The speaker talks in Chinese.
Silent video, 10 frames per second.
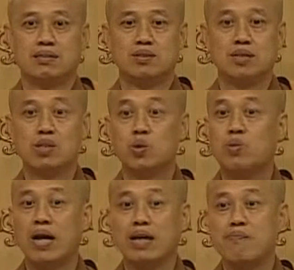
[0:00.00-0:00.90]
就他突
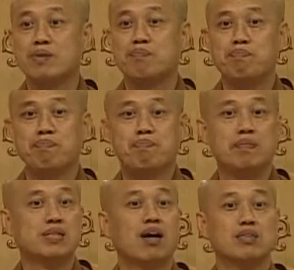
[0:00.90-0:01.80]
然的不。不
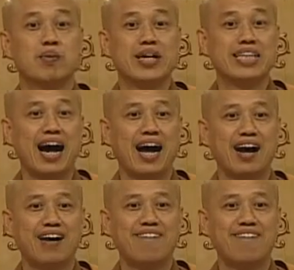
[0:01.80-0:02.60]
晓得怎么回答，